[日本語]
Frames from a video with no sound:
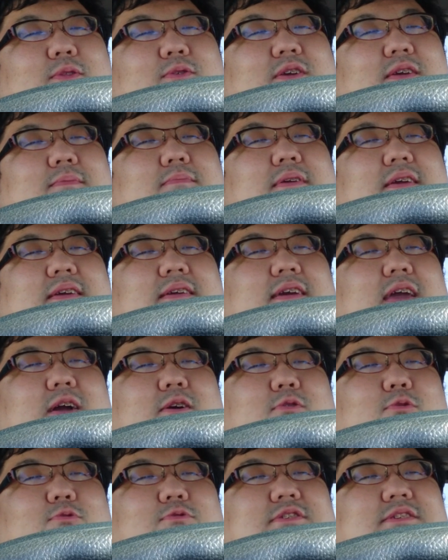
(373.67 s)
葉の意味、
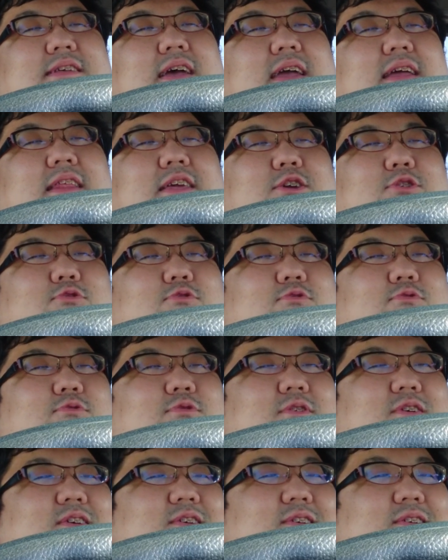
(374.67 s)
結婚したい理
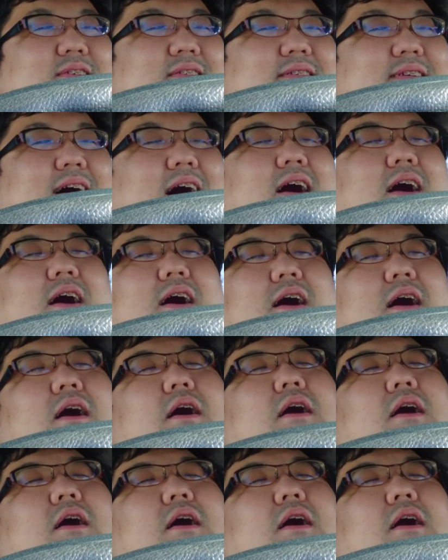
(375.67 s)
由が、